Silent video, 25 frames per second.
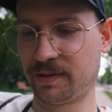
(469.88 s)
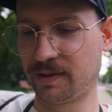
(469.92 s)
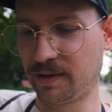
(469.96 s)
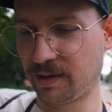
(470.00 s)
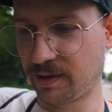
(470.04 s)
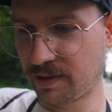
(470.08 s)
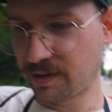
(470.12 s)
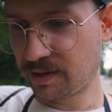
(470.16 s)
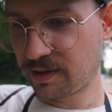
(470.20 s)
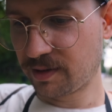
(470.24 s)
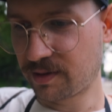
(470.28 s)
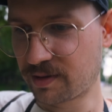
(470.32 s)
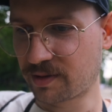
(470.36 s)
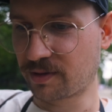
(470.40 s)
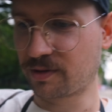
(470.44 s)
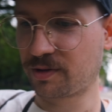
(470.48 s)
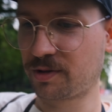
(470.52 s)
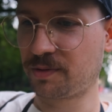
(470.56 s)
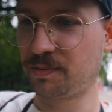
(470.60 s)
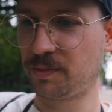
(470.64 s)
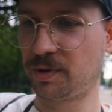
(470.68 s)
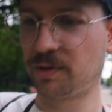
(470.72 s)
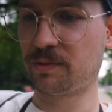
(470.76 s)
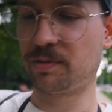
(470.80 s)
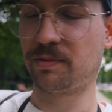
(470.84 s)
i
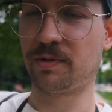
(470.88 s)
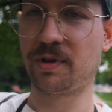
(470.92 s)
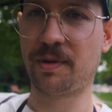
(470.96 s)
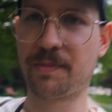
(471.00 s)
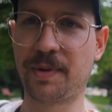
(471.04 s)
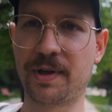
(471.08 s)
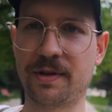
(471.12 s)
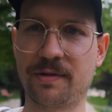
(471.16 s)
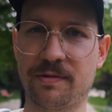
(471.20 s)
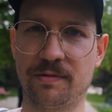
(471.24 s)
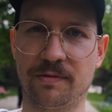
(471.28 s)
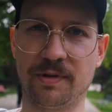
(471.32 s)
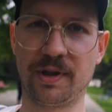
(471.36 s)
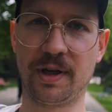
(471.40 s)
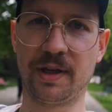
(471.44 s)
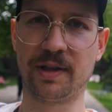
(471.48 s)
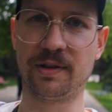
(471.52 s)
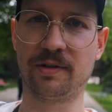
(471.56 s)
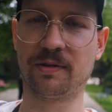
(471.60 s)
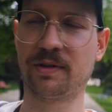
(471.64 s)
coś mi tu nie pasuje.